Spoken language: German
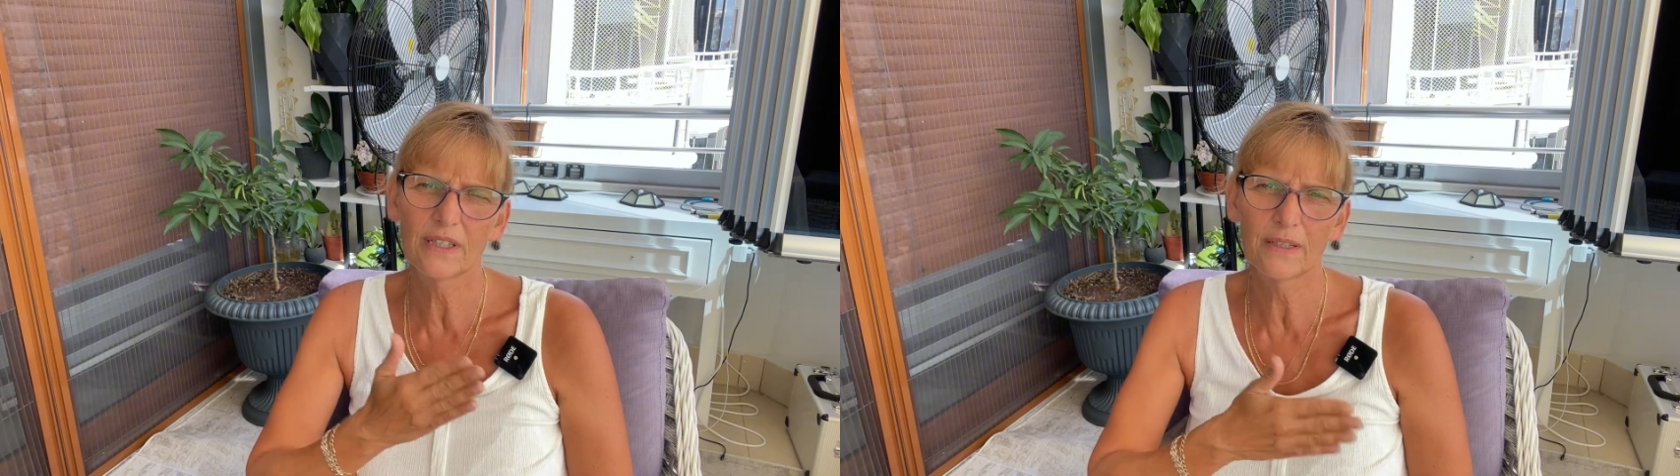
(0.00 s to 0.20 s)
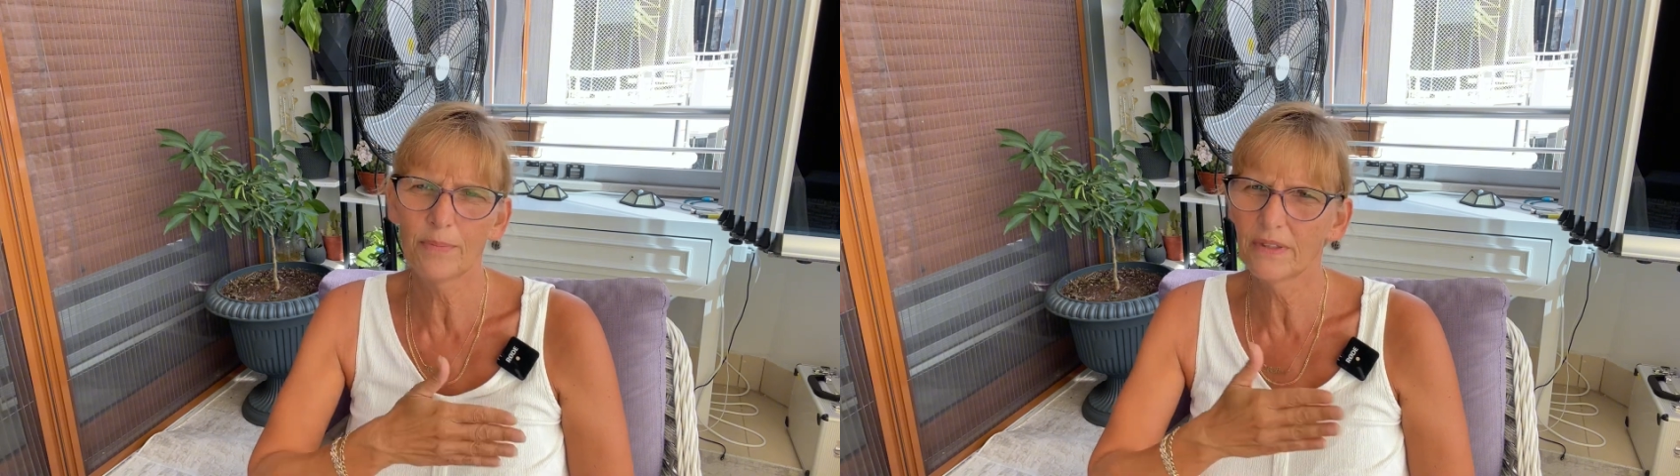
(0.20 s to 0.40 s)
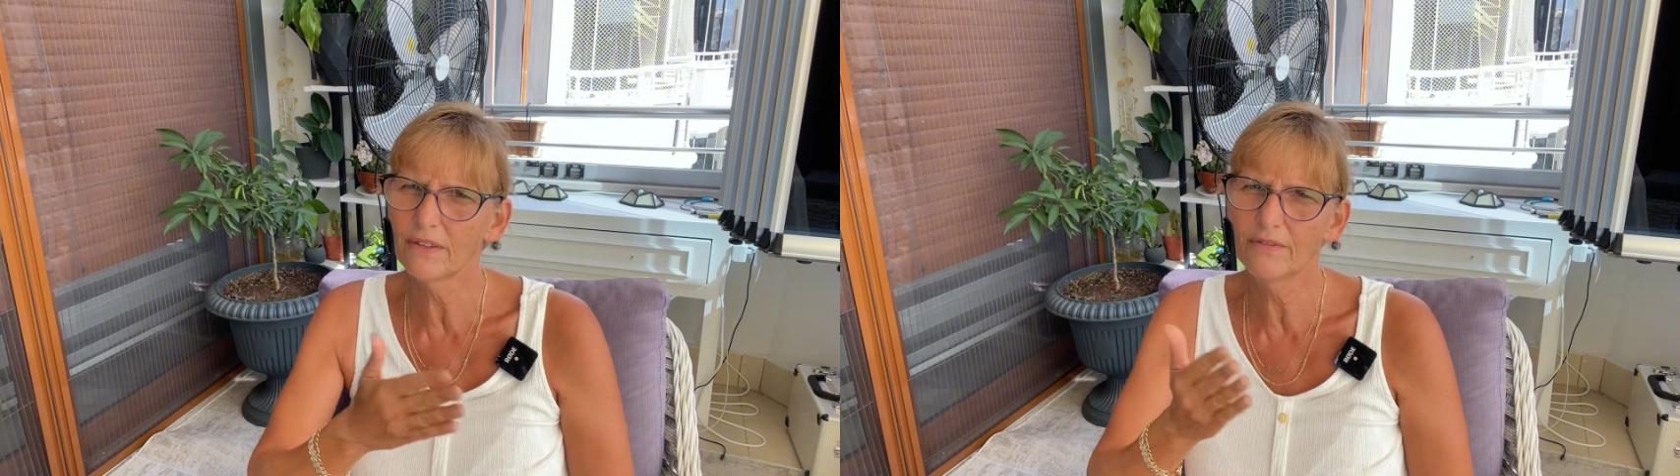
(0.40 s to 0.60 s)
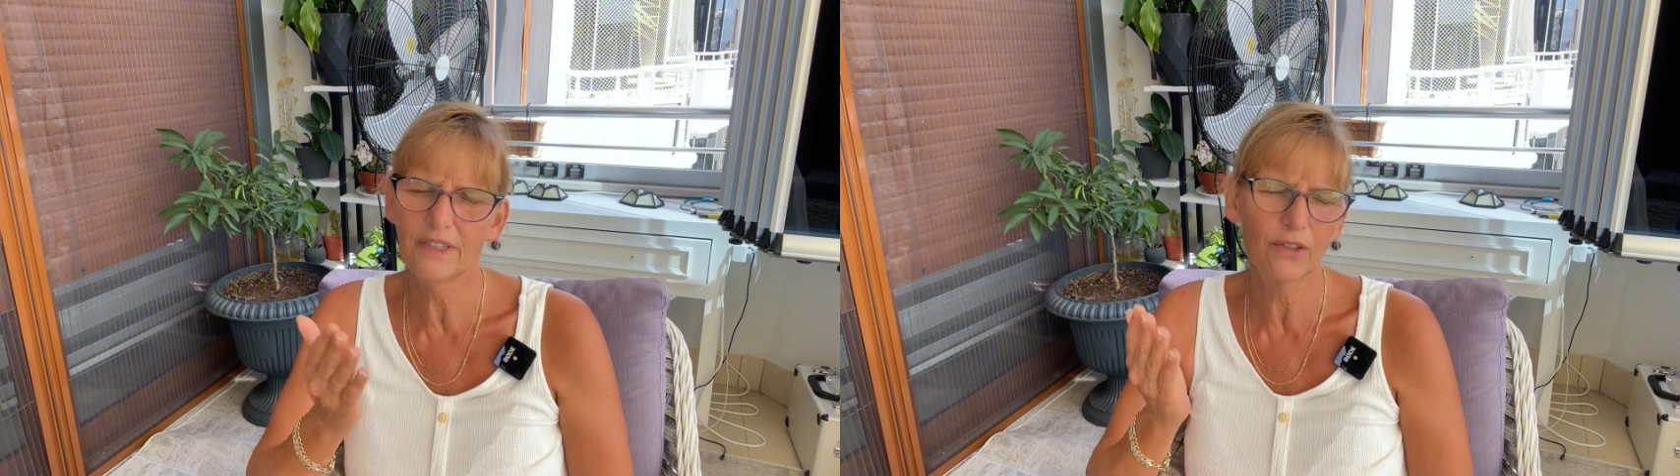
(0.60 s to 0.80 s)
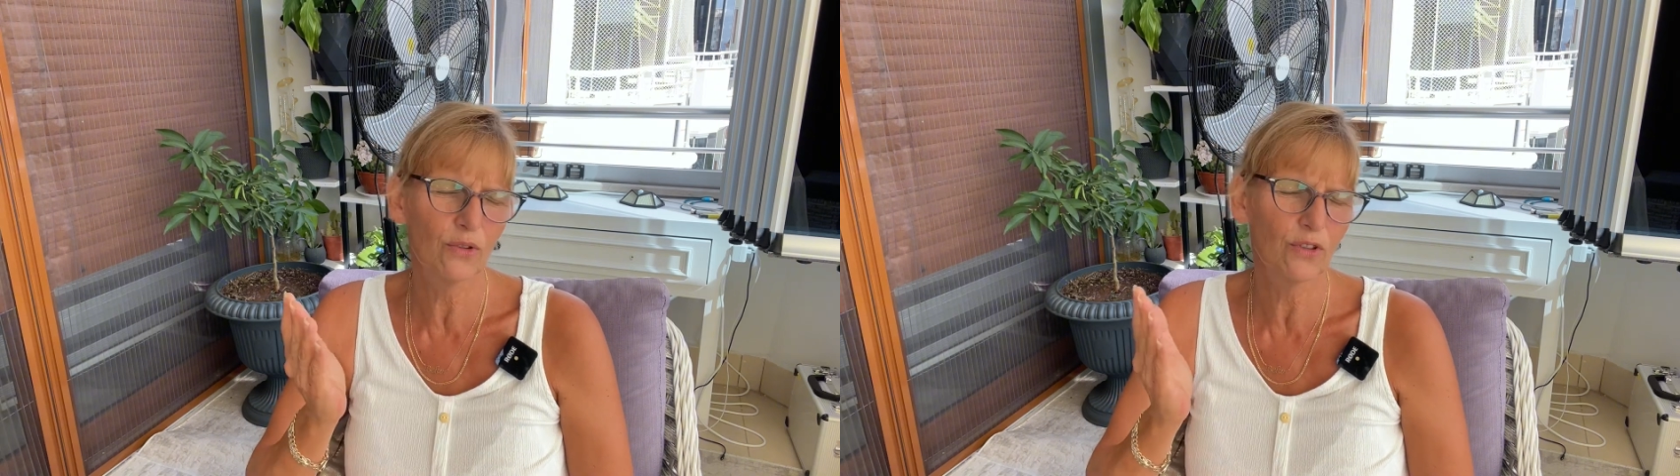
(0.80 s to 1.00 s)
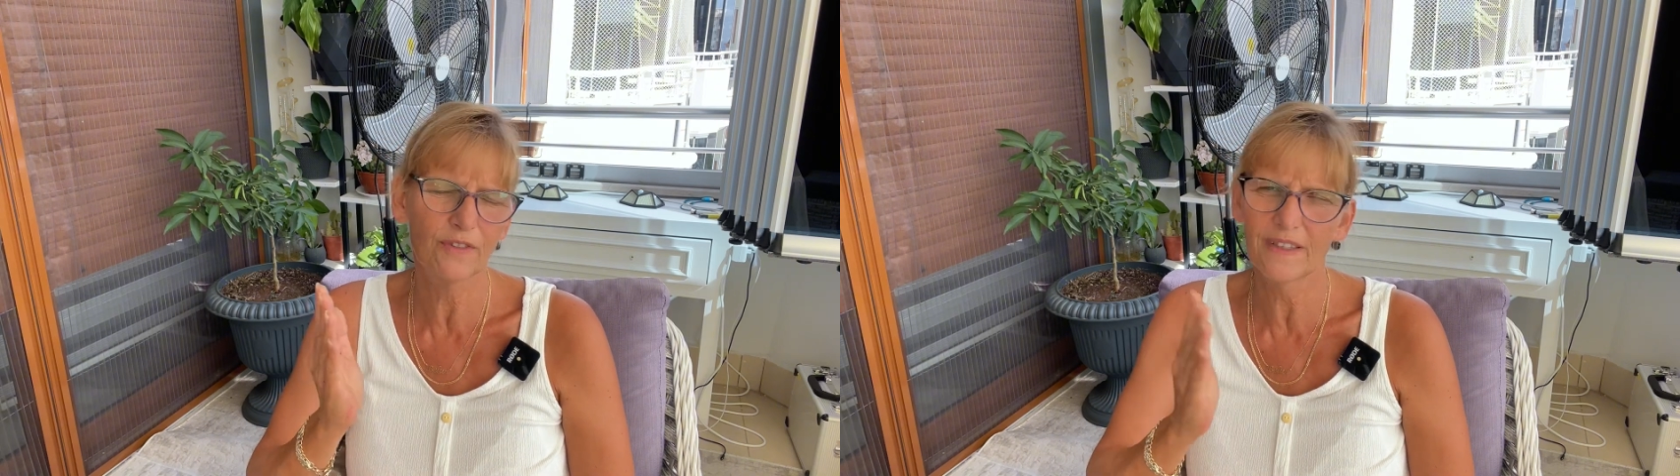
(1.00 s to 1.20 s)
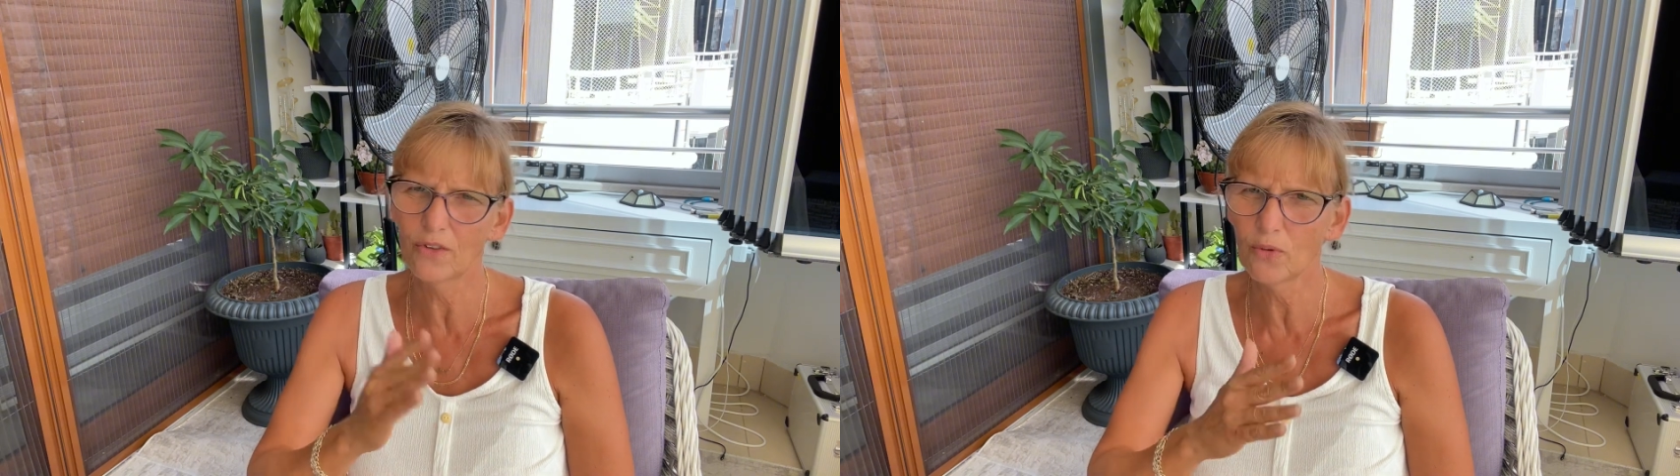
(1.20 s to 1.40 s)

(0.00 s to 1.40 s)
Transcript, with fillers: Grippe, Virus, was